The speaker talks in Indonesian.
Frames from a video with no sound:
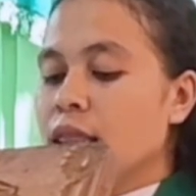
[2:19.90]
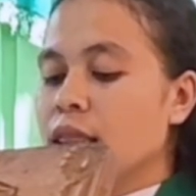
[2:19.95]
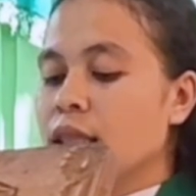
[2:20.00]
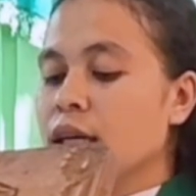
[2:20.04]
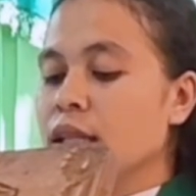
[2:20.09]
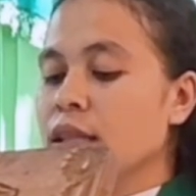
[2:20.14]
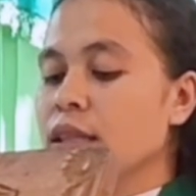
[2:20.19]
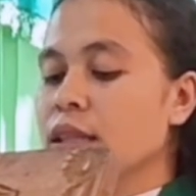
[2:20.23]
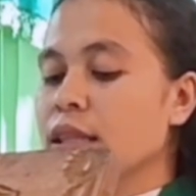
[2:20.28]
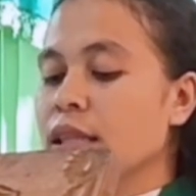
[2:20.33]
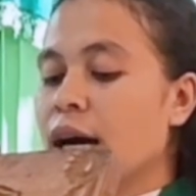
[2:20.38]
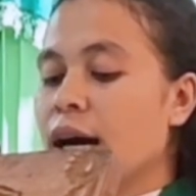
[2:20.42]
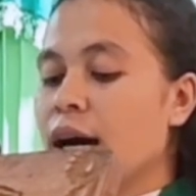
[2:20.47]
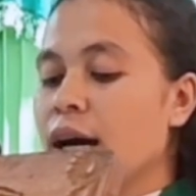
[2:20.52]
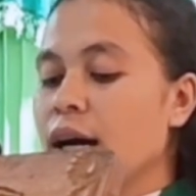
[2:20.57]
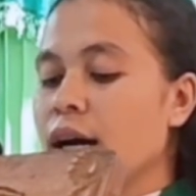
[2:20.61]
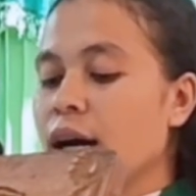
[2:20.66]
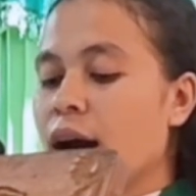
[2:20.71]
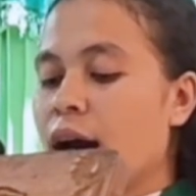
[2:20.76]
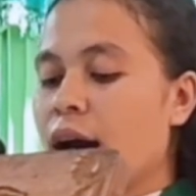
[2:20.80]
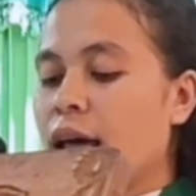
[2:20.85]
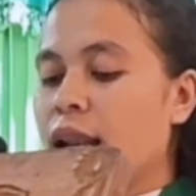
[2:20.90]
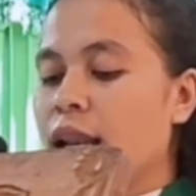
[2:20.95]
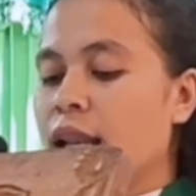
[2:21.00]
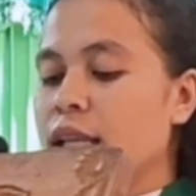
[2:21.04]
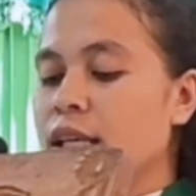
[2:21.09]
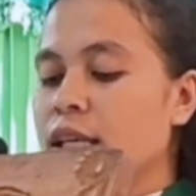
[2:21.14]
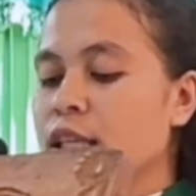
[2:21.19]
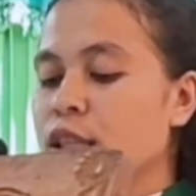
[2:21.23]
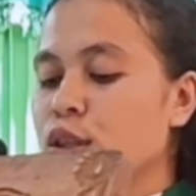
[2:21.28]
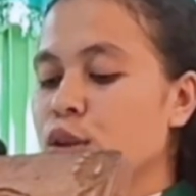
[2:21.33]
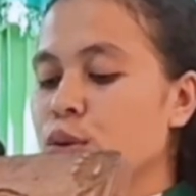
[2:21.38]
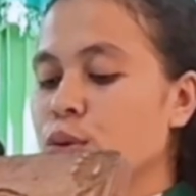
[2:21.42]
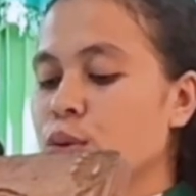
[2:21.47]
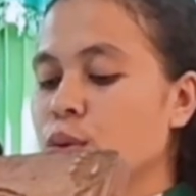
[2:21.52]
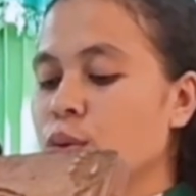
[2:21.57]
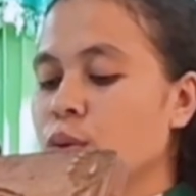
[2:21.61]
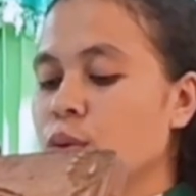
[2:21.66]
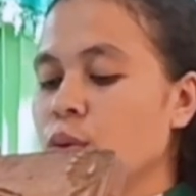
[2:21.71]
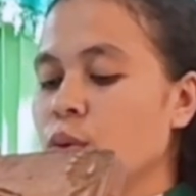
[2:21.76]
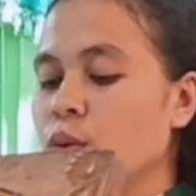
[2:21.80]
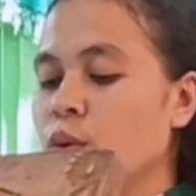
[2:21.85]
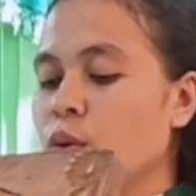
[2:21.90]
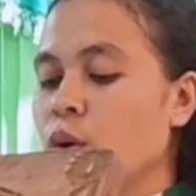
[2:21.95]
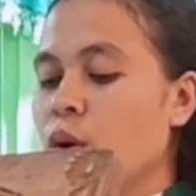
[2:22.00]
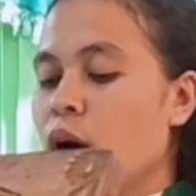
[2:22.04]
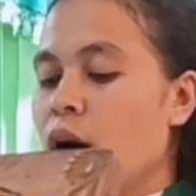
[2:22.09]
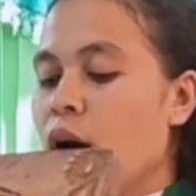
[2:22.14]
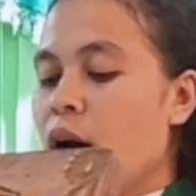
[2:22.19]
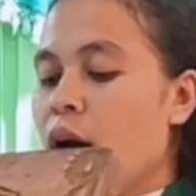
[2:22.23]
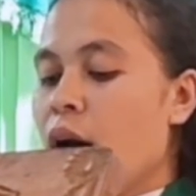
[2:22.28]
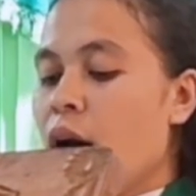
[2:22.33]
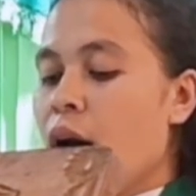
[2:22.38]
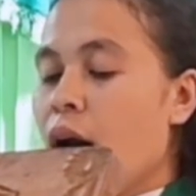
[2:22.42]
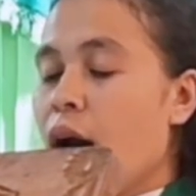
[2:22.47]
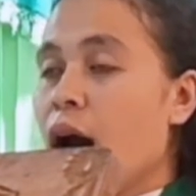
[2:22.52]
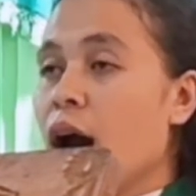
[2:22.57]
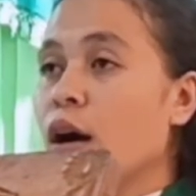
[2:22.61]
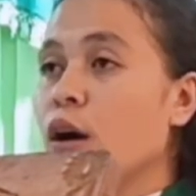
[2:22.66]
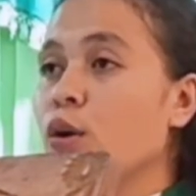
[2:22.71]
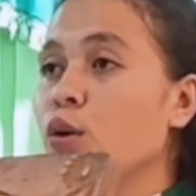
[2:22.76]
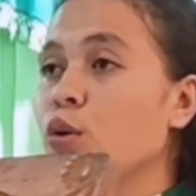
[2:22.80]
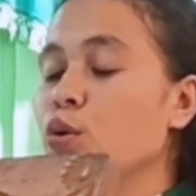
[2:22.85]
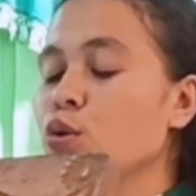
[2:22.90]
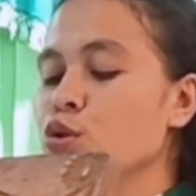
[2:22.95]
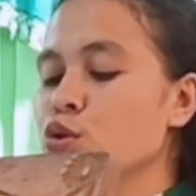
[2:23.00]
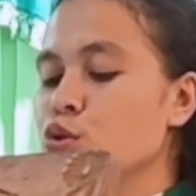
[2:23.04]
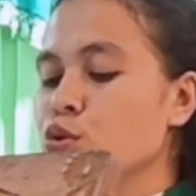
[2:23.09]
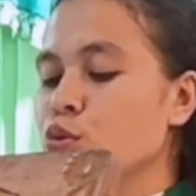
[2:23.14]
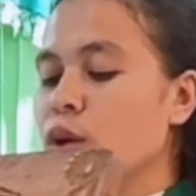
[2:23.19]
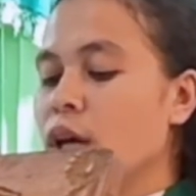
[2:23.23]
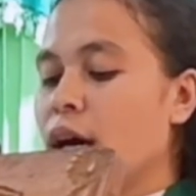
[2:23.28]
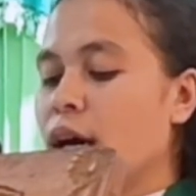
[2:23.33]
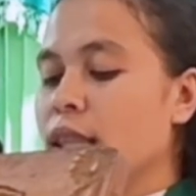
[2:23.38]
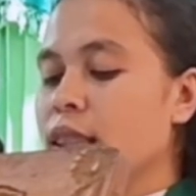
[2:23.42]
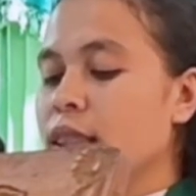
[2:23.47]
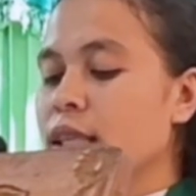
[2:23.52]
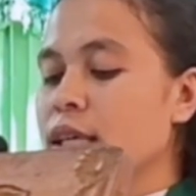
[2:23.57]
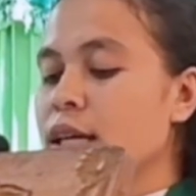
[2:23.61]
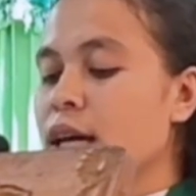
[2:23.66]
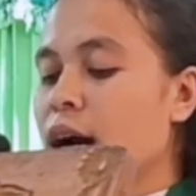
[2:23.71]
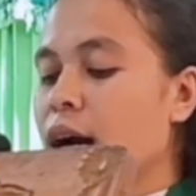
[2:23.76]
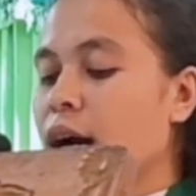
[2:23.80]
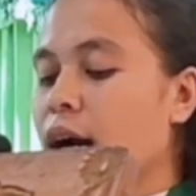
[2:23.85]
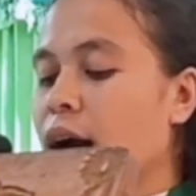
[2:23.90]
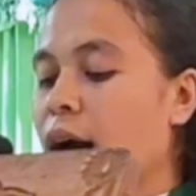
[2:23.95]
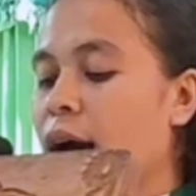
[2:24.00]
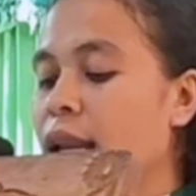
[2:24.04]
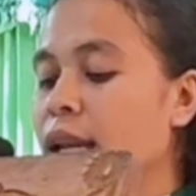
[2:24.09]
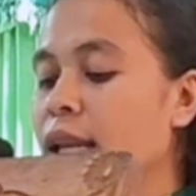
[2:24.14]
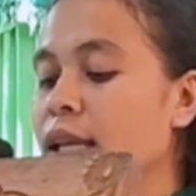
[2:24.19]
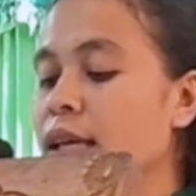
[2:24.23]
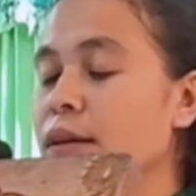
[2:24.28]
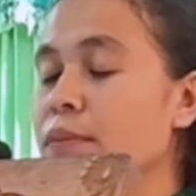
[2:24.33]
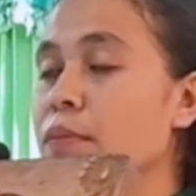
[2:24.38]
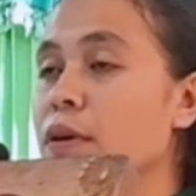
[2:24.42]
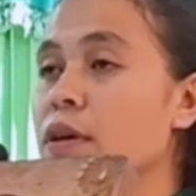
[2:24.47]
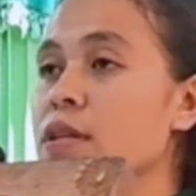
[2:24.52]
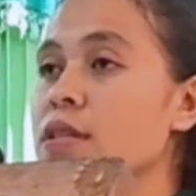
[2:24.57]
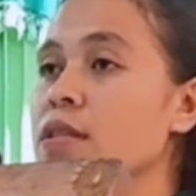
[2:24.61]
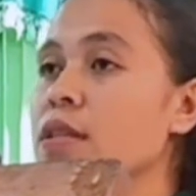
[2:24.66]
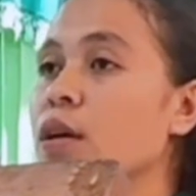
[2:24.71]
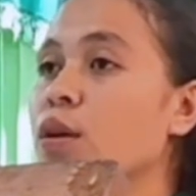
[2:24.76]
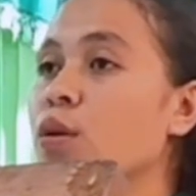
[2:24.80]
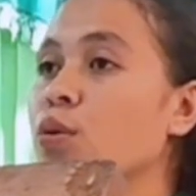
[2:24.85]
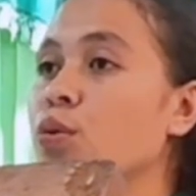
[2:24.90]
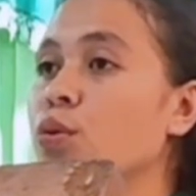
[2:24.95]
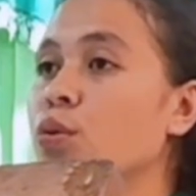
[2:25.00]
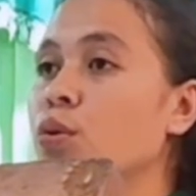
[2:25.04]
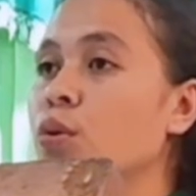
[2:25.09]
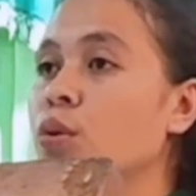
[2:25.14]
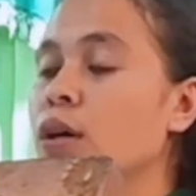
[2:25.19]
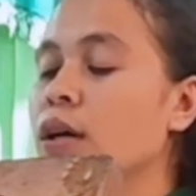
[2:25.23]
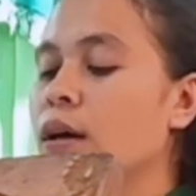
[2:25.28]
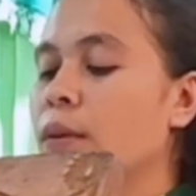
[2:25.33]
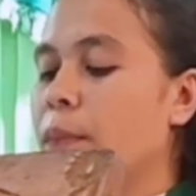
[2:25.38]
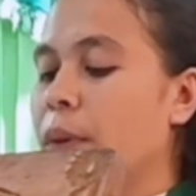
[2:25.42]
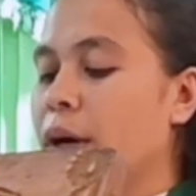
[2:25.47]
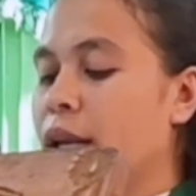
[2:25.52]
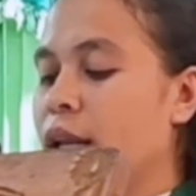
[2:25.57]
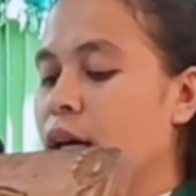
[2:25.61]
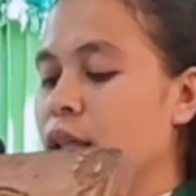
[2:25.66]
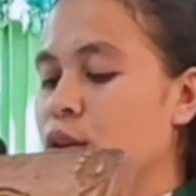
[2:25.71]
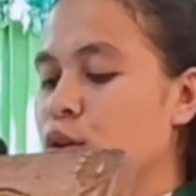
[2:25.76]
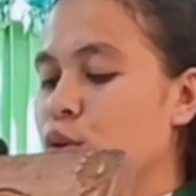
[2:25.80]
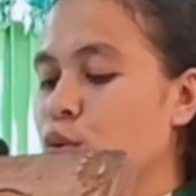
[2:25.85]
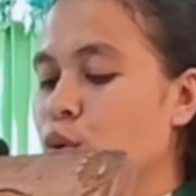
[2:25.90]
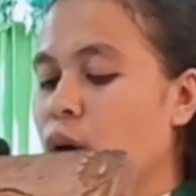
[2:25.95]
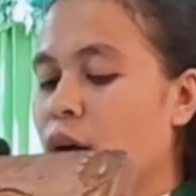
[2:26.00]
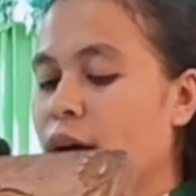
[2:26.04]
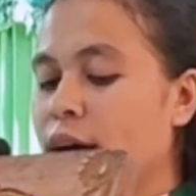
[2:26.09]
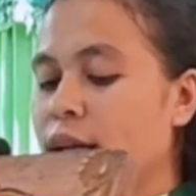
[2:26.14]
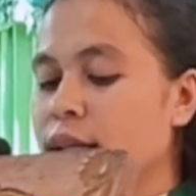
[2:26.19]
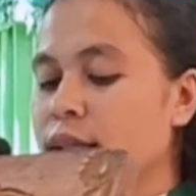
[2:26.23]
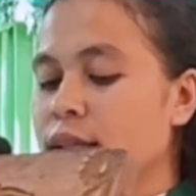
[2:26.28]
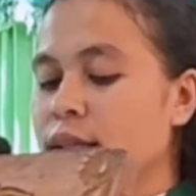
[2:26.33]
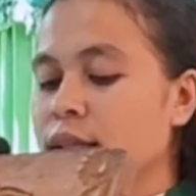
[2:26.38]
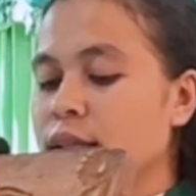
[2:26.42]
Tentang hal itu, aku sudah tiga kali berseru kepada Tuhan